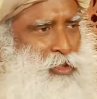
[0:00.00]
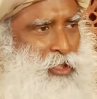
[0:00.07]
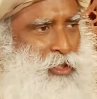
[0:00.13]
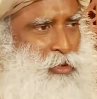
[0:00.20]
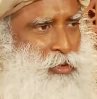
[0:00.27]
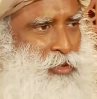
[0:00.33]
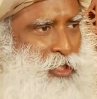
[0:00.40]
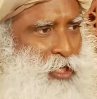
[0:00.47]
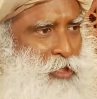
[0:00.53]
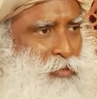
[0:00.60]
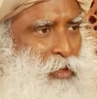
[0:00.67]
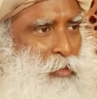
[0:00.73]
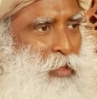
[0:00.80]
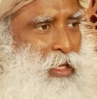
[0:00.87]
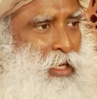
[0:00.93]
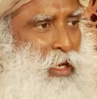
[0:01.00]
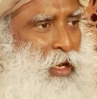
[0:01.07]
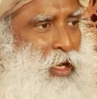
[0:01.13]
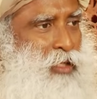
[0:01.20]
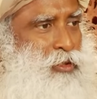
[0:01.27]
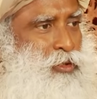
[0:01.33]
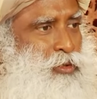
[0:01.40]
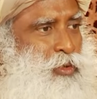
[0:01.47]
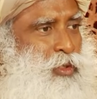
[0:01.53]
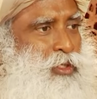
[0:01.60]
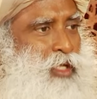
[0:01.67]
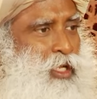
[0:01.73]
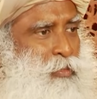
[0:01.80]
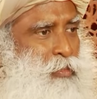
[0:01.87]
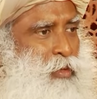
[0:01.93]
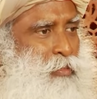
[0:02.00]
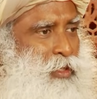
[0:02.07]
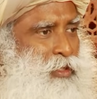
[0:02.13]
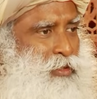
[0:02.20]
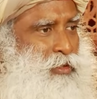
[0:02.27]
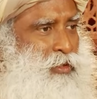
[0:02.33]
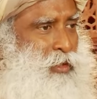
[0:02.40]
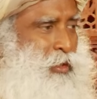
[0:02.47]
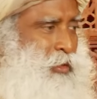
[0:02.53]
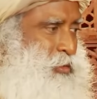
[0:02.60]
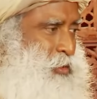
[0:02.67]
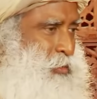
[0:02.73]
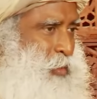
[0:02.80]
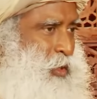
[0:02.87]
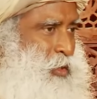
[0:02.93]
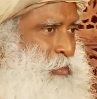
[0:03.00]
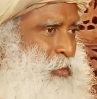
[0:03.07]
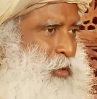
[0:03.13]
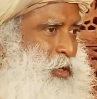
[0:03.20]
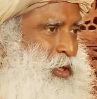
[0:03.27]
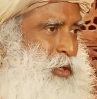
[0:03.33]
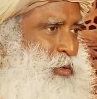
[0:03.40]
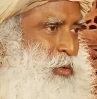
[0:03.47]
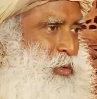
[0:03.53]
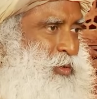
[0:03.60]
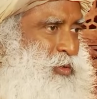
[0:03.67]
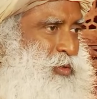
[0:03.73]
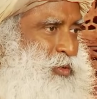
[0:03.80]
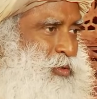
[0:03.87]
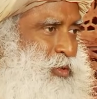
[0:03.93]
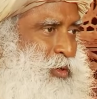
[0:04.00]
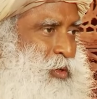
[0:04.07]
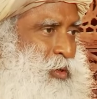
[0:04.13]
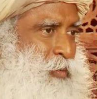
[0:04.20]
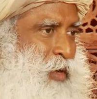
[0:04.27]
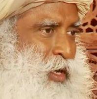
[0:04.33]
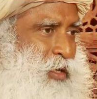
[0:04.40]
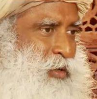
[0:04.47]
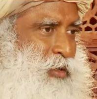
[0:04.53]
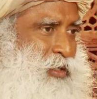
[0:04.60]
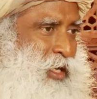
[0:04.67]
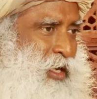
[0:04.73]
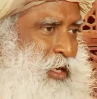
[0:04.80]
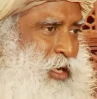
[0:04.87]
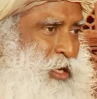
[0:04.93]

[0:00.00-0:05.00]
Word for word: তাড়াহুড়ো করে স্থির করা লক্ষ্যগুলো সেই মুহূর্তে অনেক কিছু বলে মনে হবে কাল সকালে দেখে বুঝতে